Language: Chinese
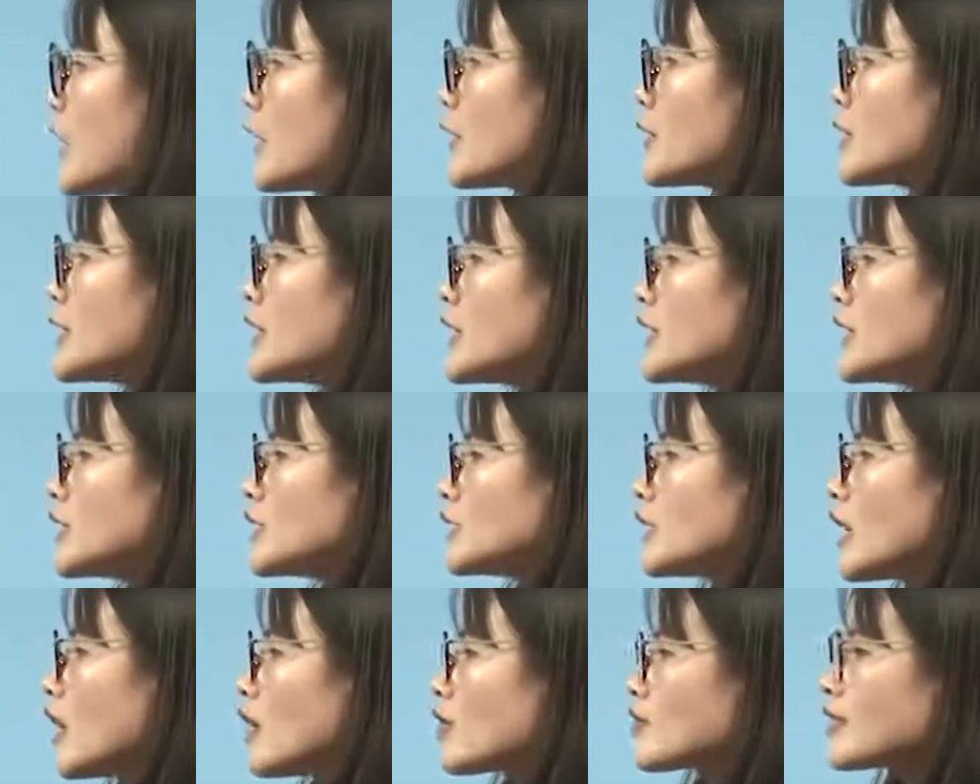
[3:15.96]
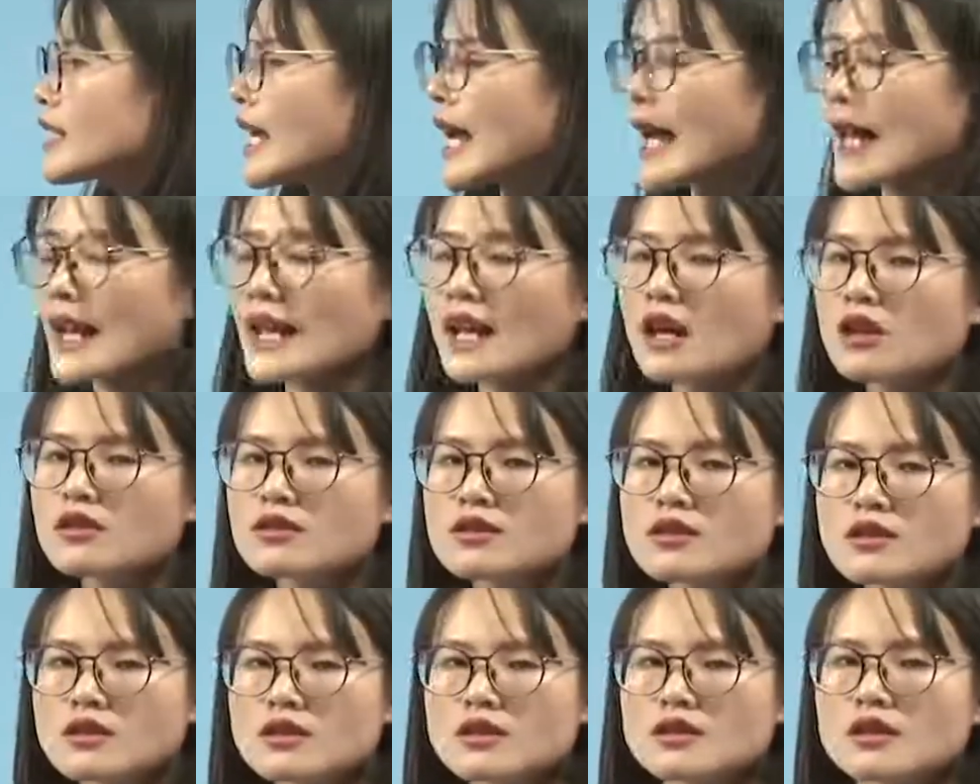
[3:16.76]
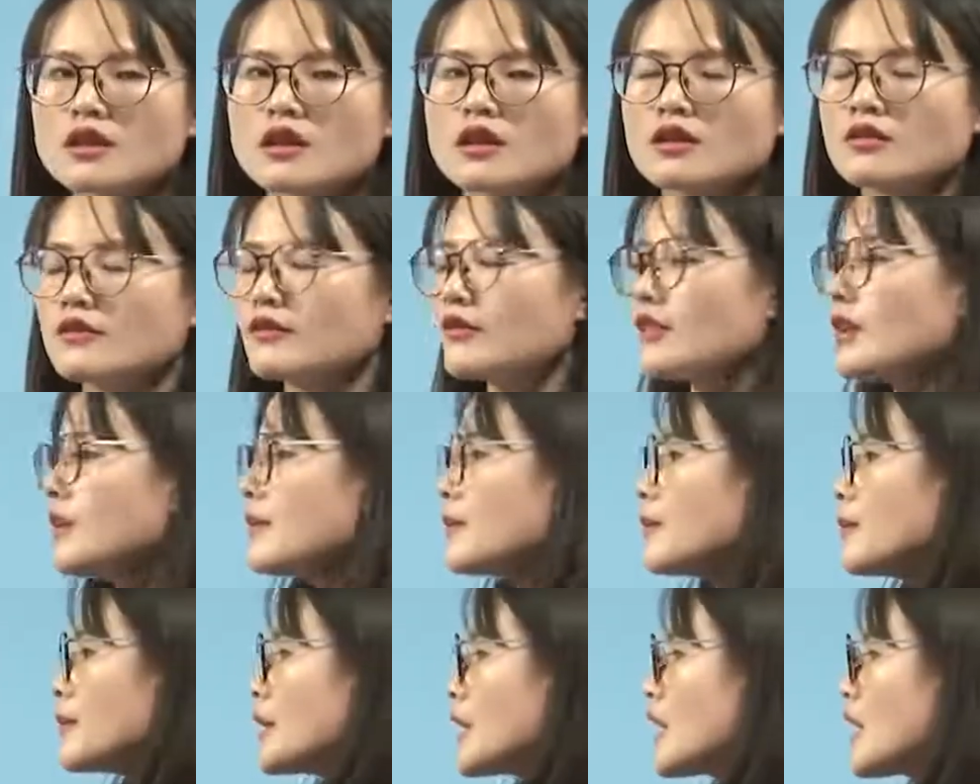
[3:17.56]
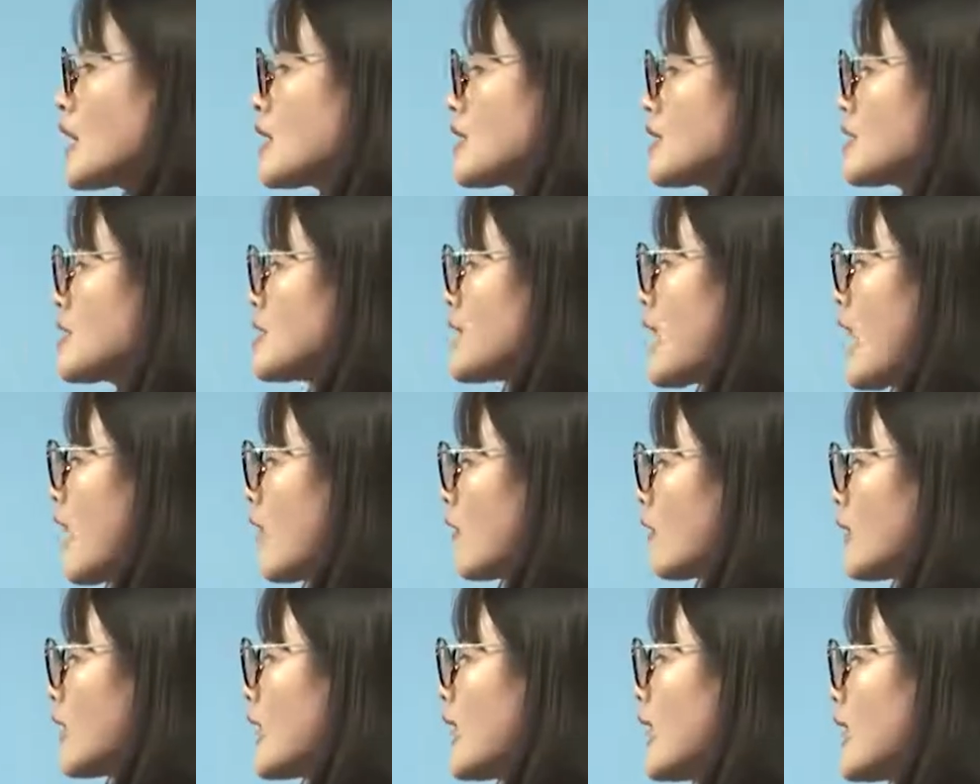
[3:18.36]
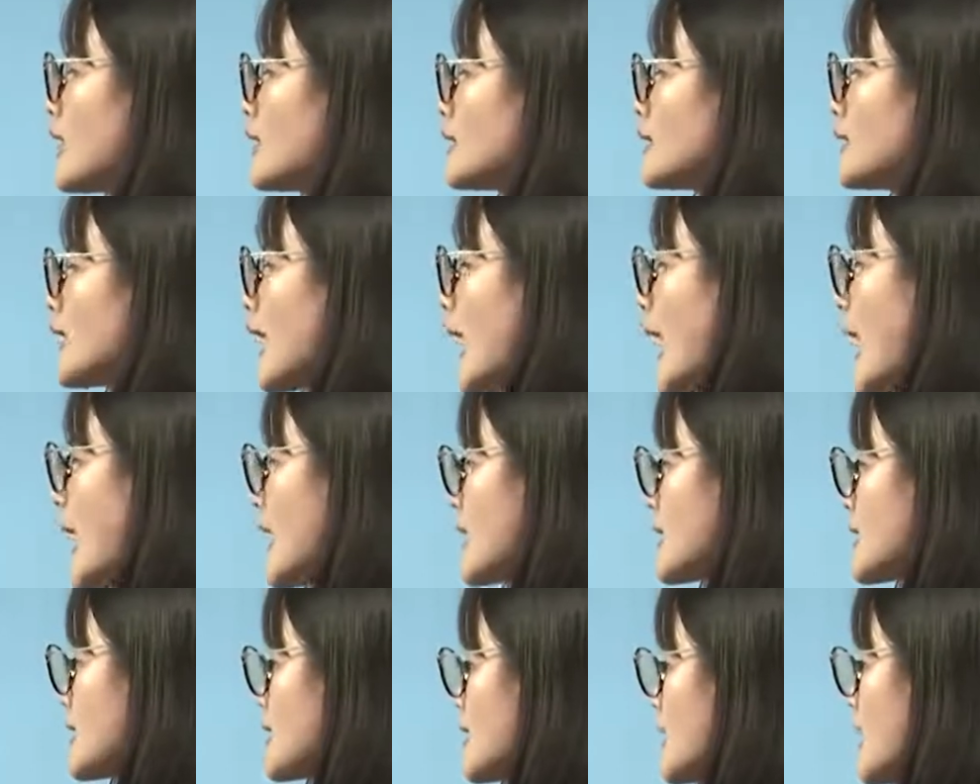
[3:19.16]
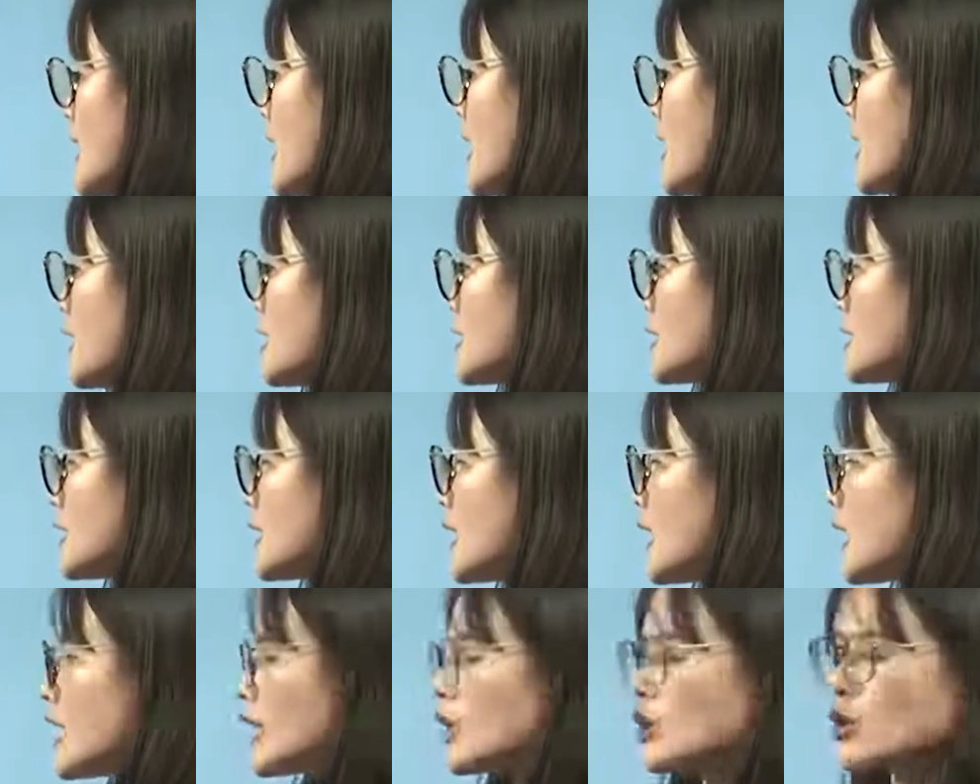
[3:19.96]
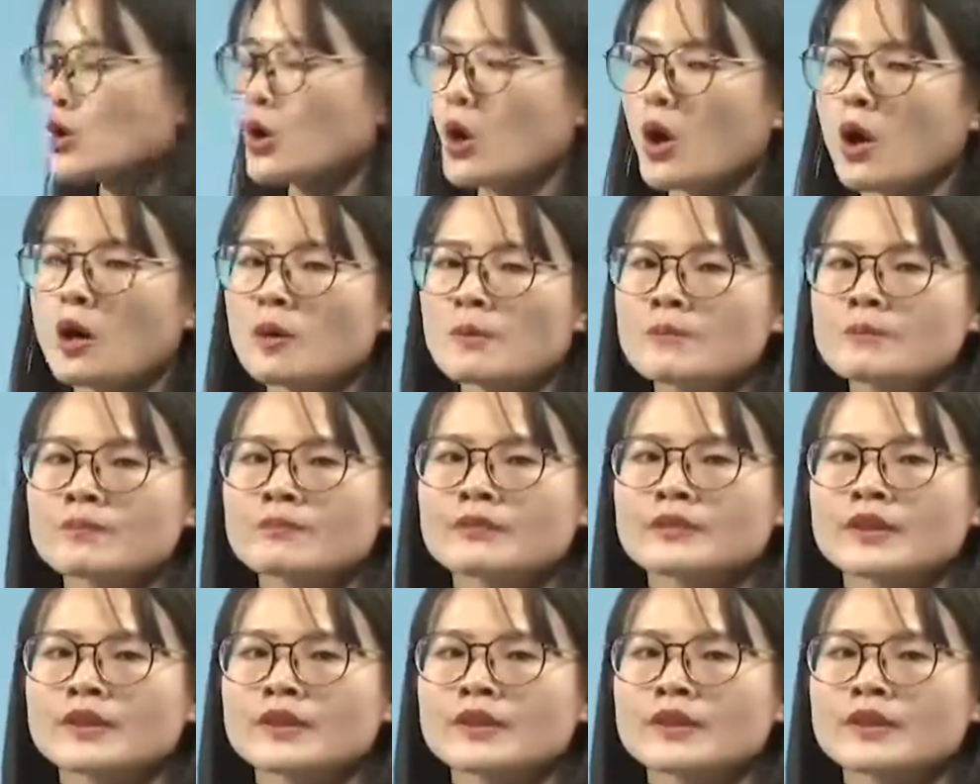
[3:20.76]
料一到材料四分别讲了哪些内容。